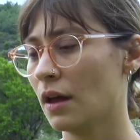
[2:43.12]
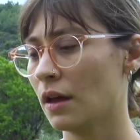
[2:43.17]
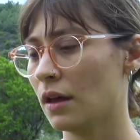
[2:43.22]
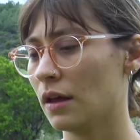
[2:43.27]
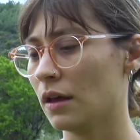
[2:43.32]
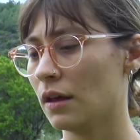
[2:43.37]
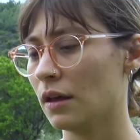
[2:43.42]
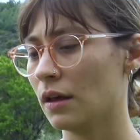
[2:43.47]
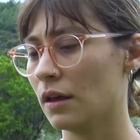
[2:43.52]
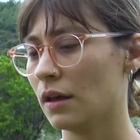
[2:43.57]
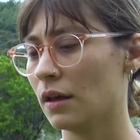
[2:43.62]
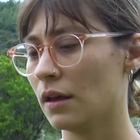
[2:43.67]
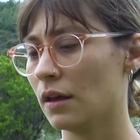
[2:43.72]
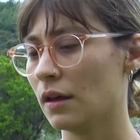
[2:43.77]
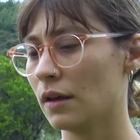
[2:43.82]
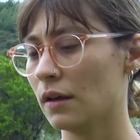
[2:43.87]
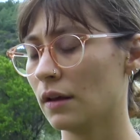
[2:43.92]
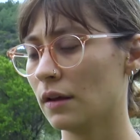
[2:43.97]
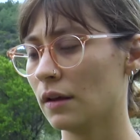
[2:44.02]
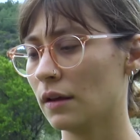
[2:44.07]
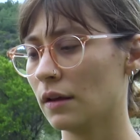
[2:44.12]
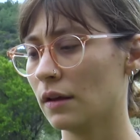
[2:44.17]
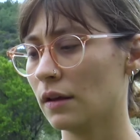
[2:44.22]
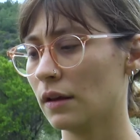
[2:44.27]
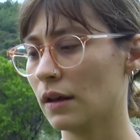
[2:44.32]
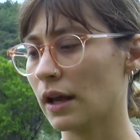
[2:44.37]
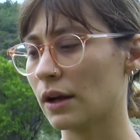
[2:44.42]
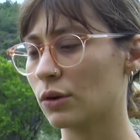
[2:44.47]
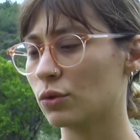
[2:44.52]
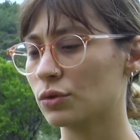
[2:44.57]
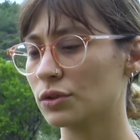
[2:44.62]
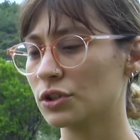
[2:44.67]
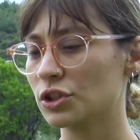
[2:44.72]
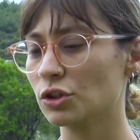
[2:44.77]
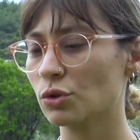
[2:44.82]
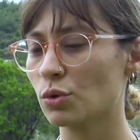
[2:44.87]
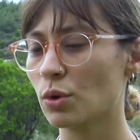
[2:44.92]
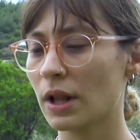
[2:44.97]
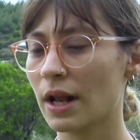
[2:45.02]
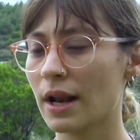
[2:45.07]
Ee,
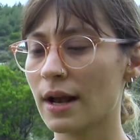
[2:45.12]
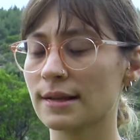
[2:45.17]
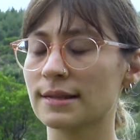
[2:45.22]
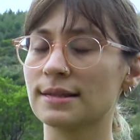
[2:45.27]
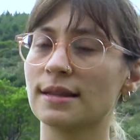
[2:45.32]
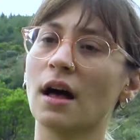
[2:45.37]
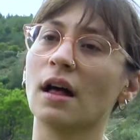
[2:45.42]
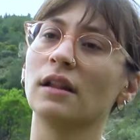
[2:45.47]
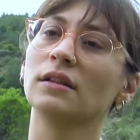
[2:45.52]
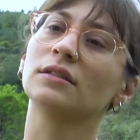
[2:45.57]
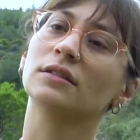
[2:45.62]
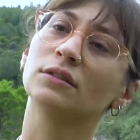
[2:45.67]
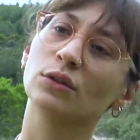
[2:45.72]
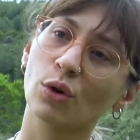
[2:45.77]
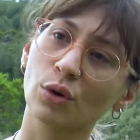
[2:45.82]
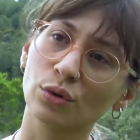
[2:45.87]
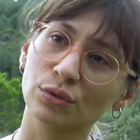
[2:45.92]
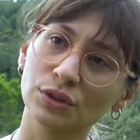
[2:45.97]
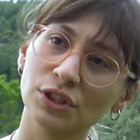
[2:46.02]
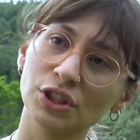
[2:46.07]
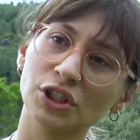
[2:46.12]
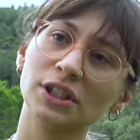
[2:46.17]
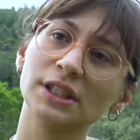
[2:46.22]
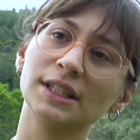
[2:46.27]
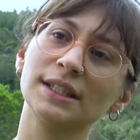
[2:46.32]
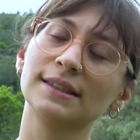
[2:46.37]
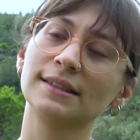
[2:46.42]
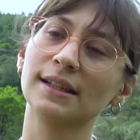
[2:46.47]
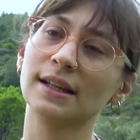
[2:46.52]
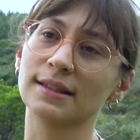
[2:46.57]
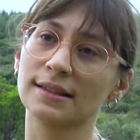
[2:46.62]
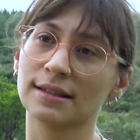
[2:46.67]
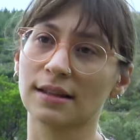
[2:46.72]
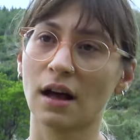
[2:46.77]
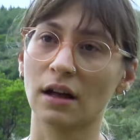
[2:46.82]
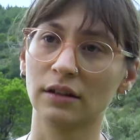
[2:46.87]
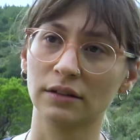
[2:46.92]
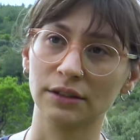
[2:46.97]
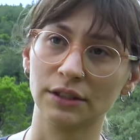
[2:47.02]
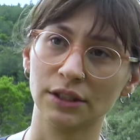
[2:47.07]
ekolojik olarak sağlıklı olduğu için insan
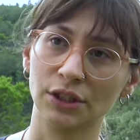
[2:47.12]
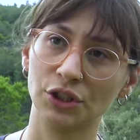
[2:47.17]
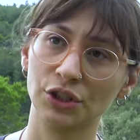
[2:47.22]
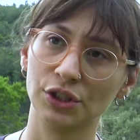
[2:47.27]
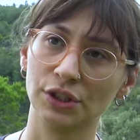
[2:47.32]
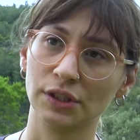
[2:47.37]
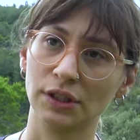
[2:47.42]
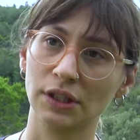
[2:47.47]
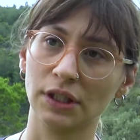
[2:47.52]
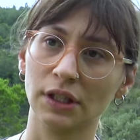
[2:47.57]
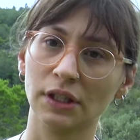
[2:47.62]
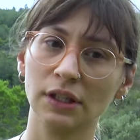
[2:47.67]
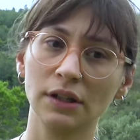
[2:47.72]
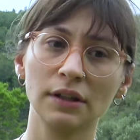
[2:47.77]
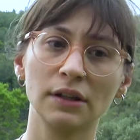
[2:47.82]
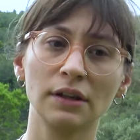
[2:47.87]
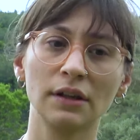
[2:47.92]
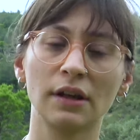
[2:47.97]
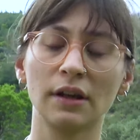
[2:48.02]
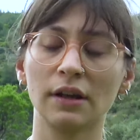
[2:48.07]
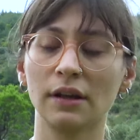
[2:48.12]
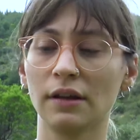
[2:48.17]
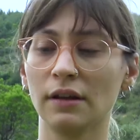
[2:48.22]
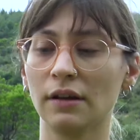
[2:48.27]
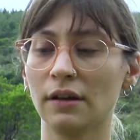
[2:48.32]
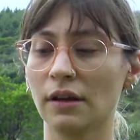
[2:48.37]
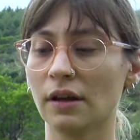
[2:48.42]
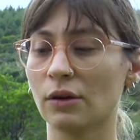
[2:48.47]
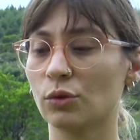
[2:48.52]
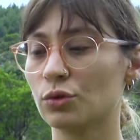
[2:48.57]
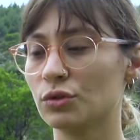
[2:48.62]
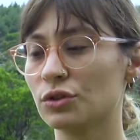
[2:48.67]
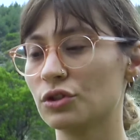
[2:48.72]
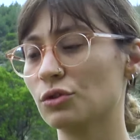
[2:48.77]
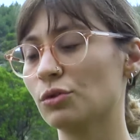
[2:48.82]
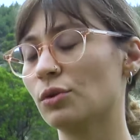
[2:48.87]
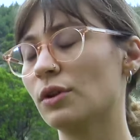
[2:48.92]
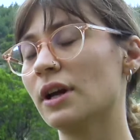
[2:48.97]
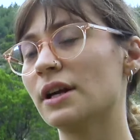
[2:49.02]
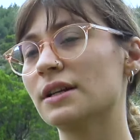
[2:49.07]
sağlığı için iyi e,
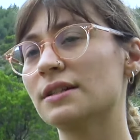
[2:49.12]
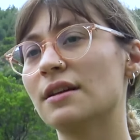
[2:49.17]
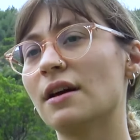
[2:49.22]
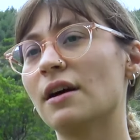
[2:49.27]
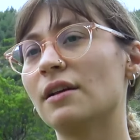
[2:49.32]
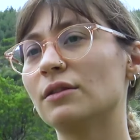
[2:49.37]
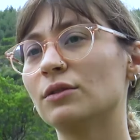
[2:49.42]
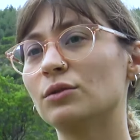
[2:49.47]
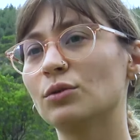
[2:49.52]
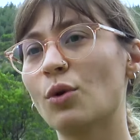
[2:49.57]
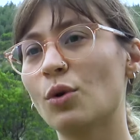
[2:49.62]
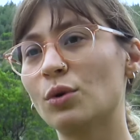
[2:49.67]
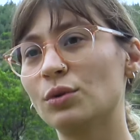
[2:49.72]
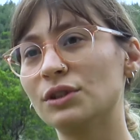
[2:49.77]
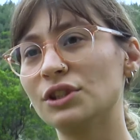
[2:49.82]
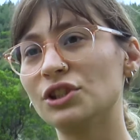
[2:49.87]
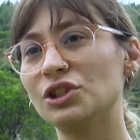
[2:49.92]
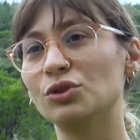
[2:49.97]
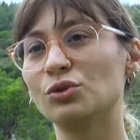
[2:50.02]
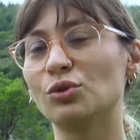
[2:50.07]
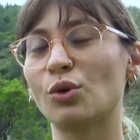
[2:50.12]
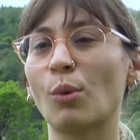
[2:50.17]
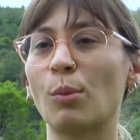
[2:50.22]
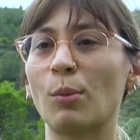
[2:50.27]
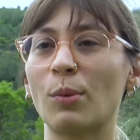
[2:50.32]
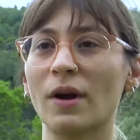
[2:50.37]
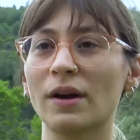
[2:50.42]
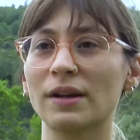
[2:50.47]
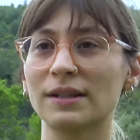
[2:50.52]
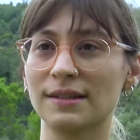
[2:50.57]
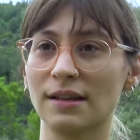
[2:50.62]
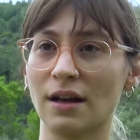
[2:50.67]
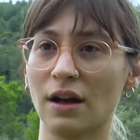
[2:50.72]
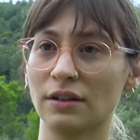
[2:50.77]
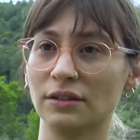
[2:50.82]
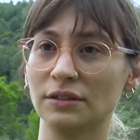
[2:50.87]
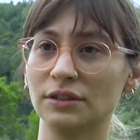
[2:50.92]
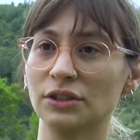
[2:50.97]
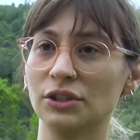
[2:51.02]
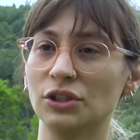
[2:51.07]
ekolojik olarak sağlıklı olduğu için toprak
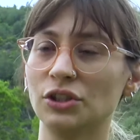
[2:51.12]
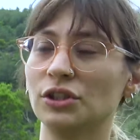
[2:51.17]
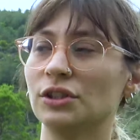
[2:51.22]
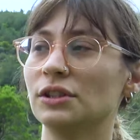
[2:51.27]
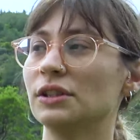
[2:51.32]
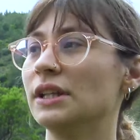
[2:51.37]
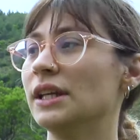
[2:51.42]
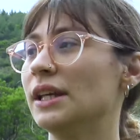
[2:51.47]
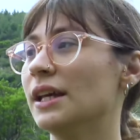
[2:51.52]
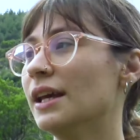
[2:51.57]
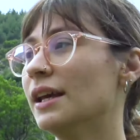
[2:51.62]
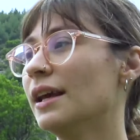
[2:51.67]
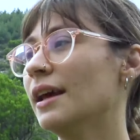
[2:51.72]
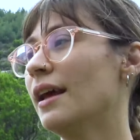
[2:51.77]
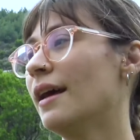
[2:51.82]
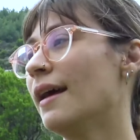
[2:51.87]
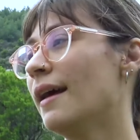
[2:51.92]
sağlığı için iyi.